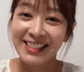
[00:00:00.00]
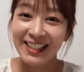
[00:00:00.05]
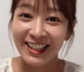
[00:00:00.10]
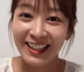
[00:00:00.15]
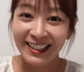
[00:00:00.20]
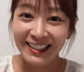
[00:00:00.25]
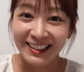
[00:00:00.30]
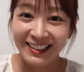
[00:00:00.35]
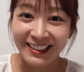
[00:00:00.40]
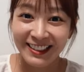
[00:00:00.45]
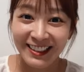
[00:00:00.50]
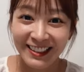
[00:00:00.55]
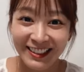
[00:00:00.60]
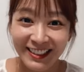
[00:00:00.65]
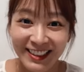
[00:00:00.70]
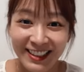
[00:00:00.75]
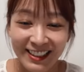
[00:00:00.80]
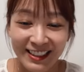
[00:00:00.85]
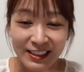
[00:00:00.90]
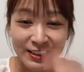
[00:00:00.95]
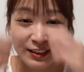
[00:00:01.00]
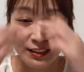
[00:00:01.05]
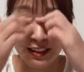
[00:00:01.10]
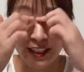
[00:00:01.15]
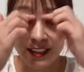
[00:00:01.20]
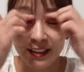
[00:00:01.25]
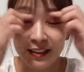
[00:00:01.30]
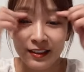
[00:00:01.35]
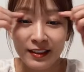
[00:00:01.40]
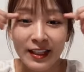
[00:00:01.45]
全員いけた気がする
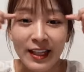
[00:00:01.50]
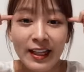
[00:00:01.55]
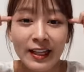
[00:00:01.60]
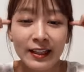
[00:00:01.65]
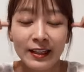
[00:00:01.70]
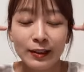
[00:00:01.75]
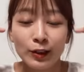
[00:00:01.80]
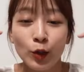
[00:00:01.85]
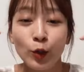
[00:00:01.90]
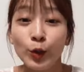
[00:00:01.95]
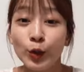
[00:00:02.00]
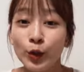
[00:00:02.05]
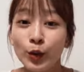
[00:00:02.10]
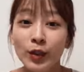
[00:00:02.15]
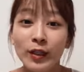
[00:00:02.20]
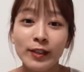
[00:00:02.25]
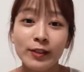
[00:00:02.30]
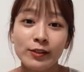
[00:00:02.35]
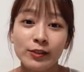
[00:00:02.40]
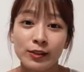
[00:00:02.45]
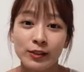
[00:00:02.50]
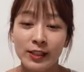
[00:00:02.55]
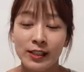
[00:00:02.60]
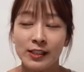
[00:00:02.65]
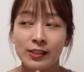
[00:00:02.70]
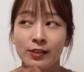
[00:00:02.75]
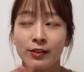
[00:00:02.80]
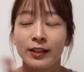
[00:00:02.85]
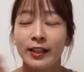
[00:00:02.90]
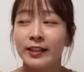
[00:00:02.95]
あとね東京彼女で
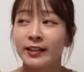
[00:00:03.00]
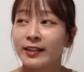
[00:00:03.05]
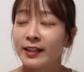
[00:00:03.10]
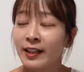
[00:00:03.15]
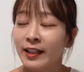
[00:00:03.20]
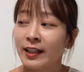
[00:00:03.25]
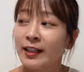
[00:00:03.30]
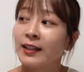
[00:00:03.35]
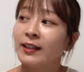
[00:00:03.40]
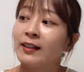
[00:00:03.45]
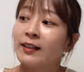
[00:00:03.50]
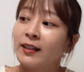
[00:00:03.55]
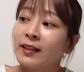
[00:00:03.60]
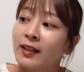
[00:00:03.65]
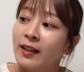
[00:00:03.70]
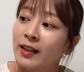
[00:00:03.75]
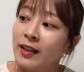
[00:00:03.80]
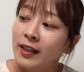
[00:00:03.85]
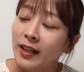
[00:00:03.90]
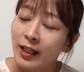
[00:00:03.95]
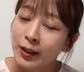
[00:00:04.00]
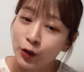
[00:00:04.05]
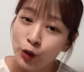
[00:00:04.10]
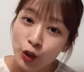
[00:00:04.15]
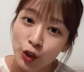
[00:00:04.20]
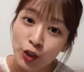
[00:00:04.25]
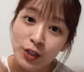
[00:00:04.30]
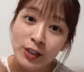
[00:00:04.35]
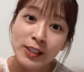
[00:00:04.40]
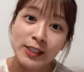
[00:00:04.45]
一緒だったあの
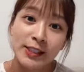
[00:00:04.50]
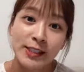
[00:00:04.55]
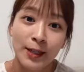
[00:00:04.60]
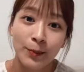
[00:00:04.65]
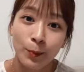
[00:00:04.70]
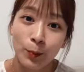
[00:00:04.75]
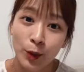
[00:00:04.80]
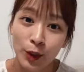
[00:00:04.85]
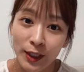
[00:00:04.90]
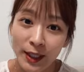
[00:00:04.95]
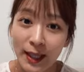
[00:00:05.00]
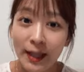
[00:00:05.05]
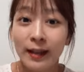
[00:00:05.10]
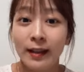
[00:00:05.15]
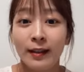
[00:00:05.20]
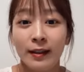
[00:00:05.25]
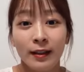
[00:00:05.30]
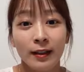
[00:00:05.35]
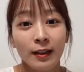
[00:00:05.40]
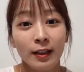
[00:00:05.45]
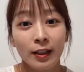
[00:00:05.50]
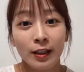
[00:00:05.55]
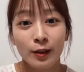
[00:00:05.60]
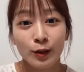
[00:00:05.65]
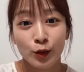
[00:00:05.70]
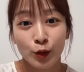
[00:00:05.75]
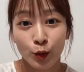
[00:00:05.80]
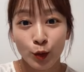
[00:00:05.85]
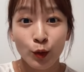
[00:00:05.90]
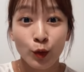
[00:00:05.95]
ゆにちゃんもね
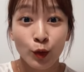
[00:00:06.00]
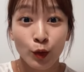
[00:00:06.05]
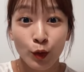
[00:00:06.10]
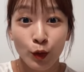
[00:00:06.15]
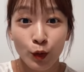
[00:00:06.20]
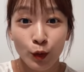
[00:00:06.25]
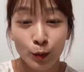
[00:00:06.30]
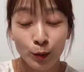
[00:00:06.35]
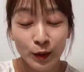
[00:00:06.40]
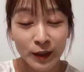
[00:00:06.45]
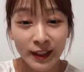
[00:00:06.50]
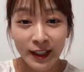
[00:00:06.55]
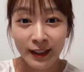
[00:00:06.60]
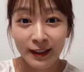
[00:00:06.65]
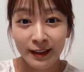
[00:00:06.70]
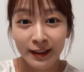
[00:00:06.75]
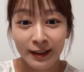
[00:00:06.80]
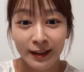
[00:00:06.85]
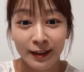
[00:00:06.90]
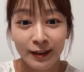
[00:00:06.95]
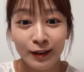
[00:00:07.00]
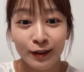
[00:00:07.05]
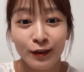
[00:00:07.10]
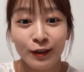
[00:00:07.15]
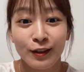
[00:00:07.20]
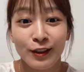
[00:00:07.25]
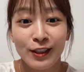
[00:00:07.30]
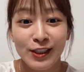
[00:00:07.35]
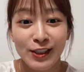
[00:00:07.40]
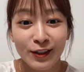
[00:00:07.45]
そう舞台でなんと
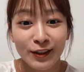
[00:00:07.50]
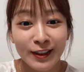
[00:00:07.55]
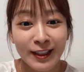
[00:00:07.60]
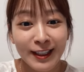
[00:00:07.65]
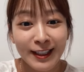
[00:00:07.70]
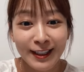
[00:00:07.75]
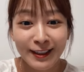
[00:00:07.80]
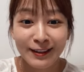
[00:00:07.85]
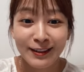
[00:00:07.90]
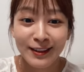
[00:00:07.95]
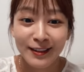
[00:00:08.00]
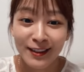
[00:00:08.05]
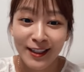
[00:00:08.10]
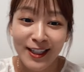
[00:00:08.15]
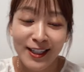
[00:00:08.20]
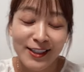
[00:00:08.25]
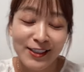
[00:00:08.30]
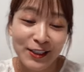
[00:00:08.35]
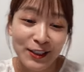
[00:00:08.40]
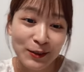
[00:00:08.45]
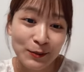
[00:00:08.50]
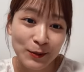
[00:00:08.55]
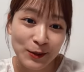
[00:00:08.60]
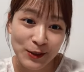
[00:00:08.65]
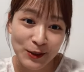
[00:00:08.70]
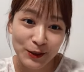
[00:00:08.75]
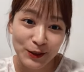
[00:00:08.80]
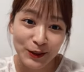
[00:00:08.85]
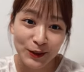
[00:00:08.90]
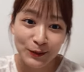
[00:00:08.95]
ご一緒できるのでそれも
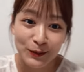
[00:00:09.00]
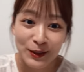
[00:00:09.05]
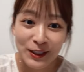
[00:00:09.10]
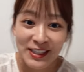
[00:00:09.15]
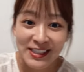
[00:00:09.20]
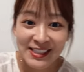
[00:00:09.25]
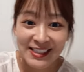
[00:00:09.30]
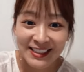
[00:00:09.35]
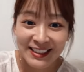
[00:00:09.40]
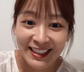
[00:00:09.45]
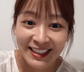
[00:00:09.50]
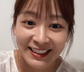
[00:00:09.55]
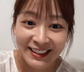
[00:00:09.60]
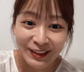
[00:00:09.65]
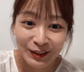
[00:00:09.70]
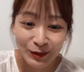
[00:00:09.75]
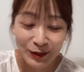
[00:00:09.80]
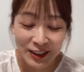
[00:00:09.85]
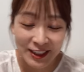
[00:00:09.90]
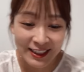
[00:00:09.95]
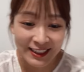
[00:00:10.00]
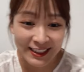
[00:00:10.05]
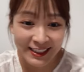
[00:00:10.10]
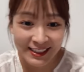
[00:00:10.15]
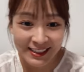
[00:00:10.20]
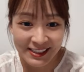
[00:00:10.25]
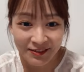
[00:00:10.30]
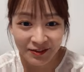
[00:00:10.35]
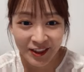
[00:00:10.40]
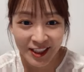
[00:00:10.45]
とっても嬉しいなって思ってた
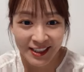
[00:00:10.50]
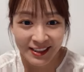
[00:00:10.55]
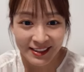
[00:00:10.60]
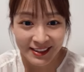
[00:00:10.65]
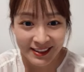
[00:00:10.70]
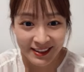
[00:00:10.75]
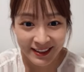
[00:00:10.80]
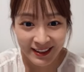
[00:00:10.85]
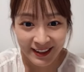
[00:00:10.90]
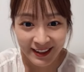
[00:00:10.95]
りします